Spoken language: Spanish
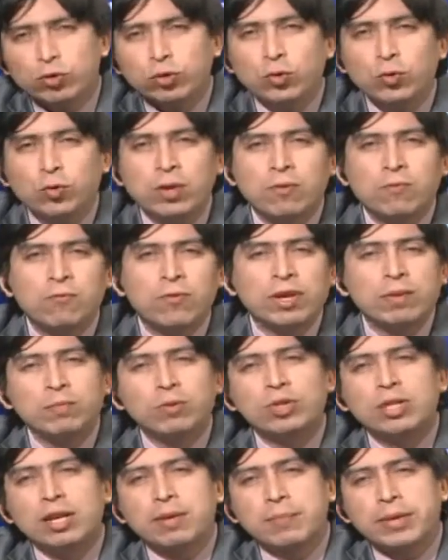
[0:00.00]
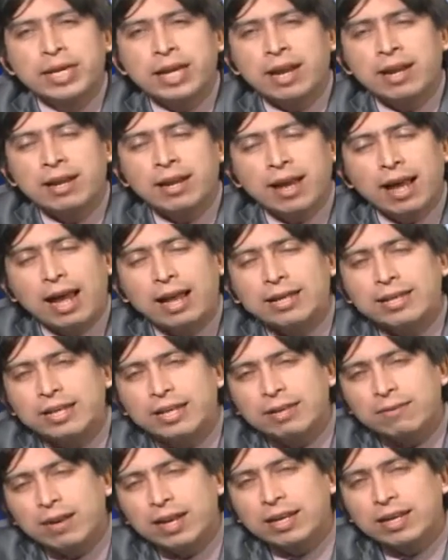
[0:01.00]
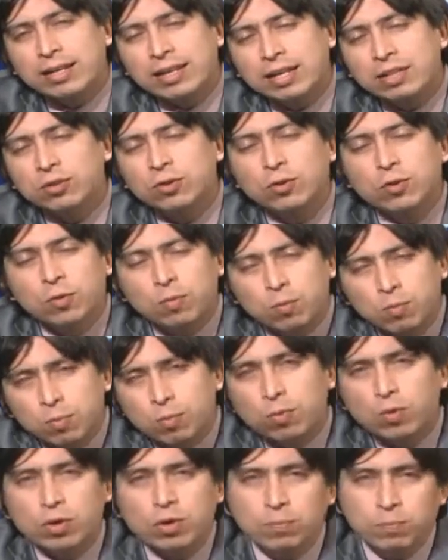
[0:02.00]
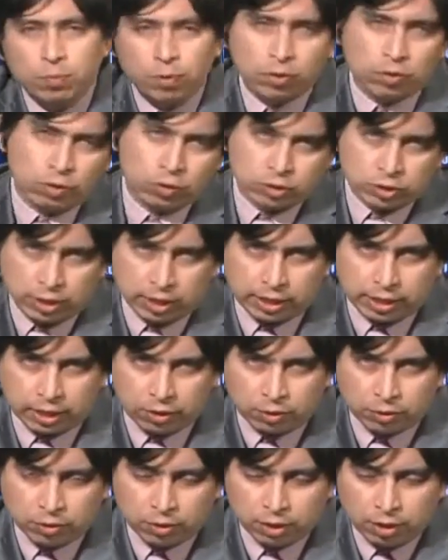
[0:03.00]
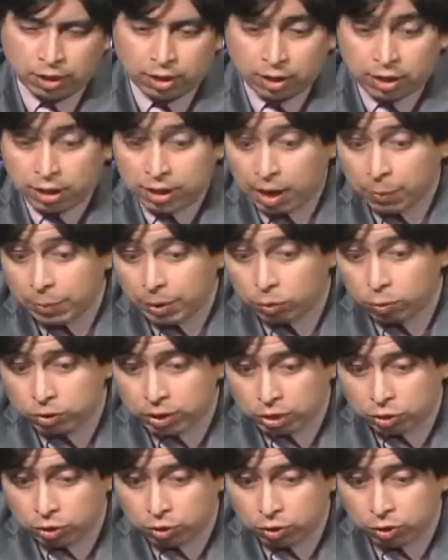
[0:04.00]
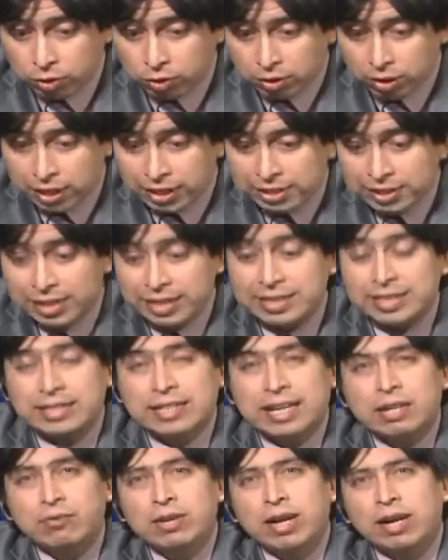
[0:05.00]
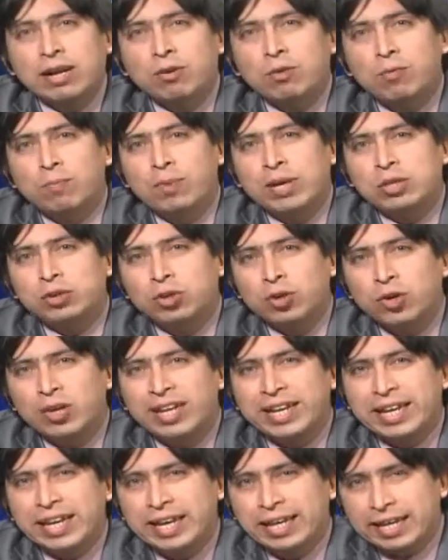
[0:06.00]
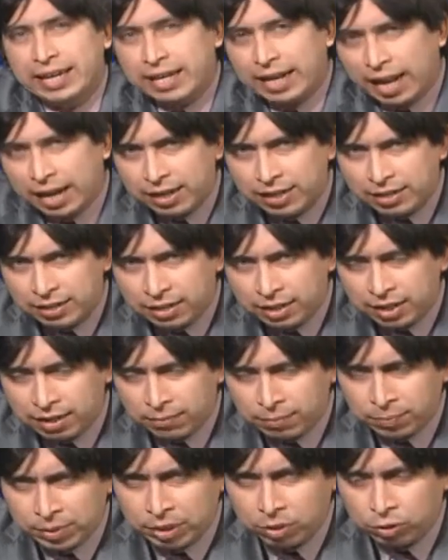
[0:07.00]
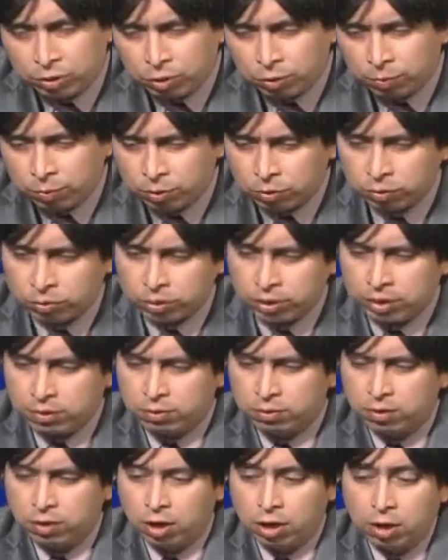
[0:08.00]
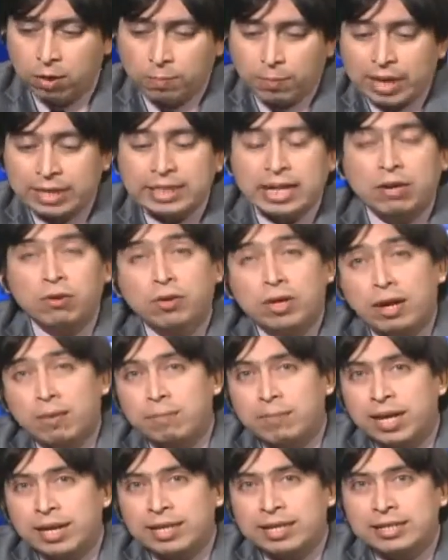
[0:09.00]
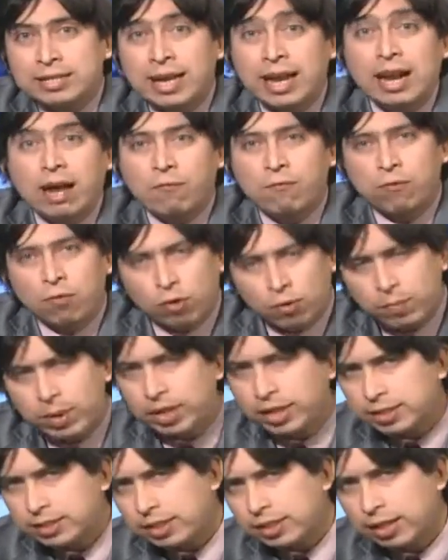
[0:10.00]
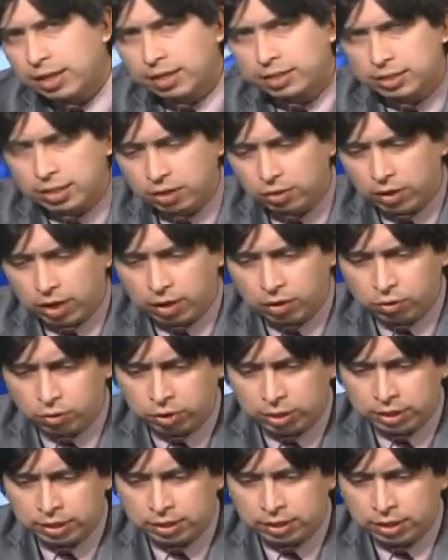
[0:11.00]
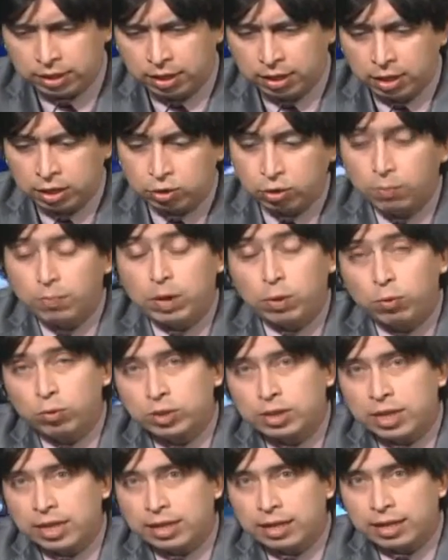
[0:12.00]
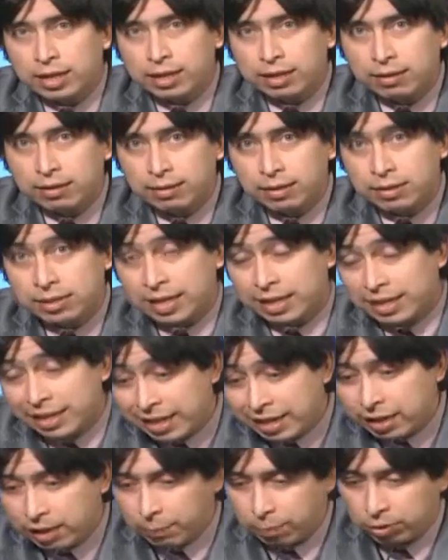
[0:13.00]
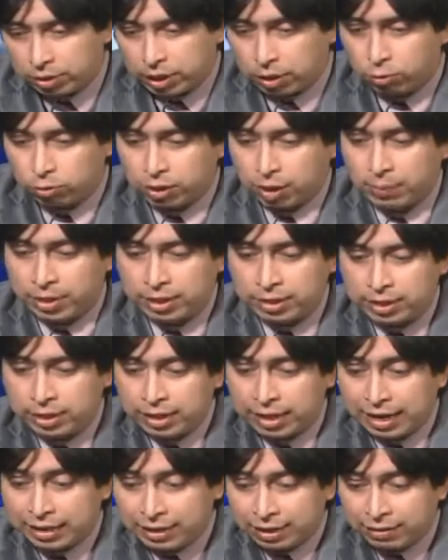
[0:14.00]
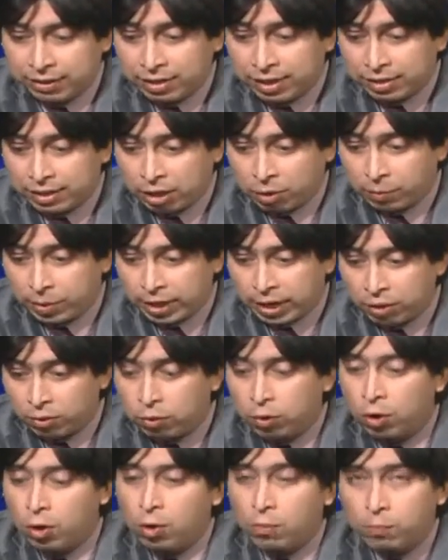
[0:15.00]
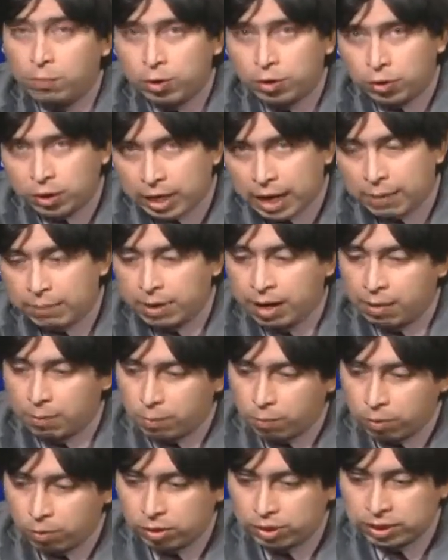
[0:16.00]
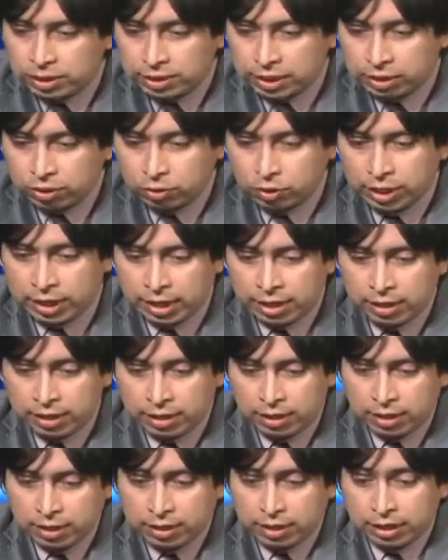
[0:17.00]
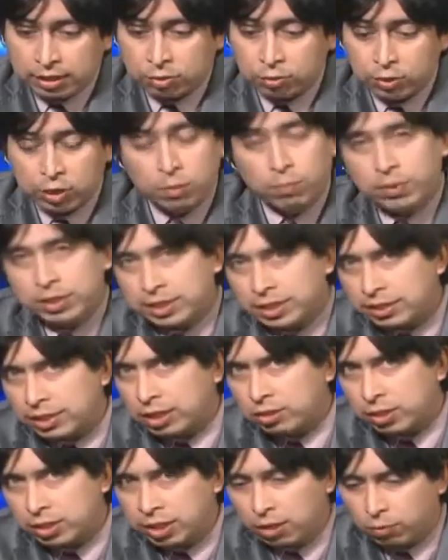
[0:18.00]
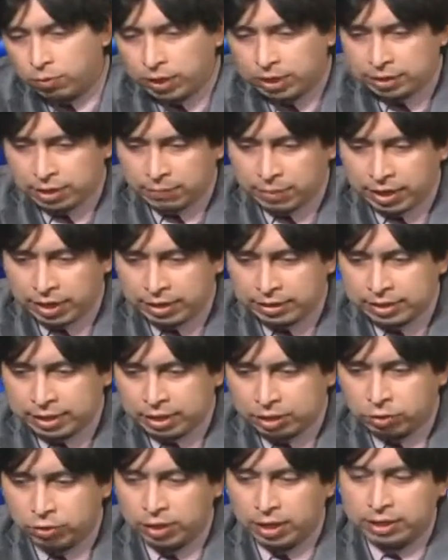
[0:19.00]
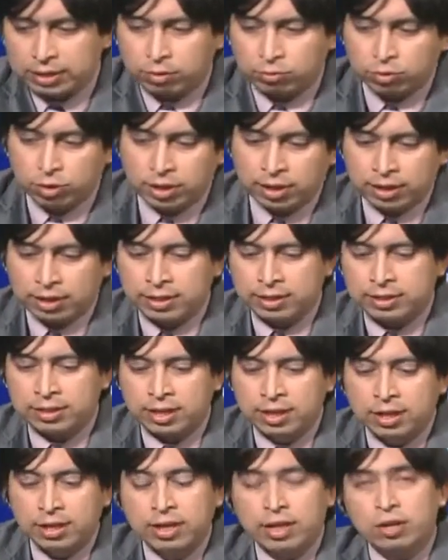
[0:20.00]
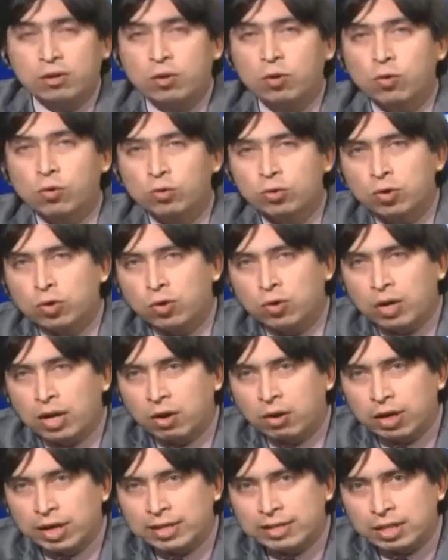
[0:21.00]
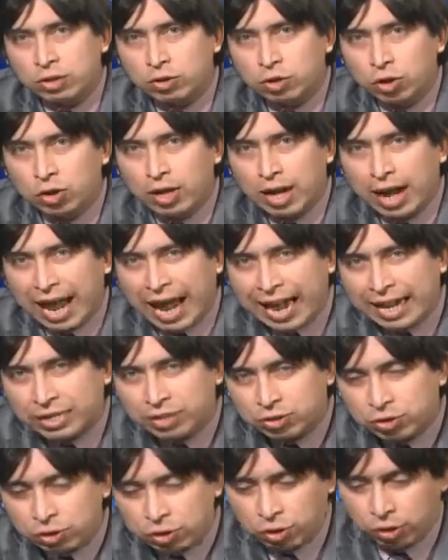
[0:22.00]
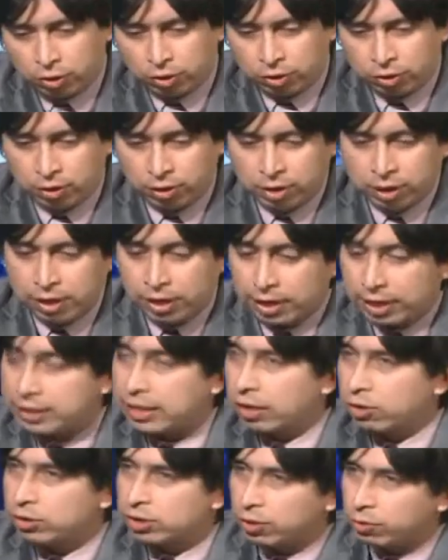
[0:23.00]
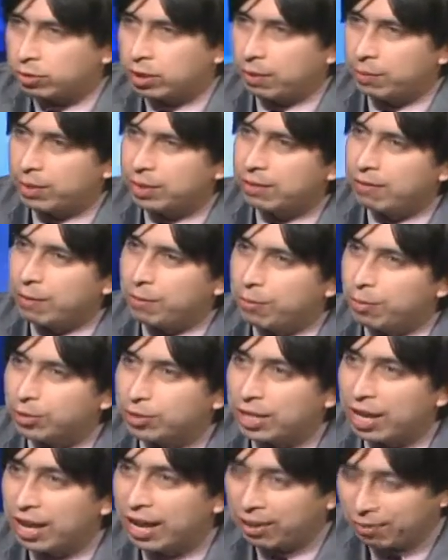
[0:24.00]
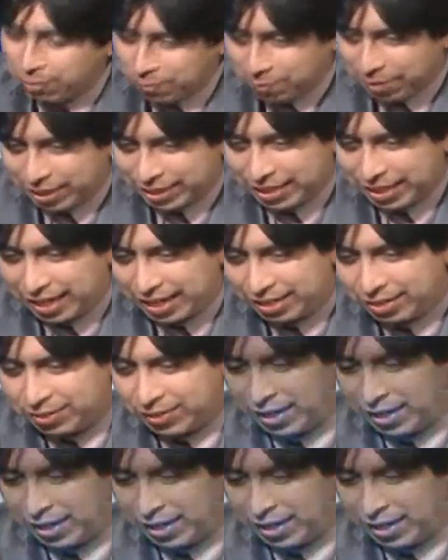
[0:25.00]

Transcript: de un enfermo terminal al que le va quedando muy poco oxígeno. Las preguntas son, ¿es necesaria una reconversión general del ámbito productivo? ¿Basta con cambiar quizá la forma en que se están haciendo las cosas? Son preguntas que se quieren responder justamente a través del denominado programa multisectorial que estuvieron presentando hace algunas semanas en la zona las autoridades en conjunto con la organización Acción. Esta noche justamente vamos a conversar con el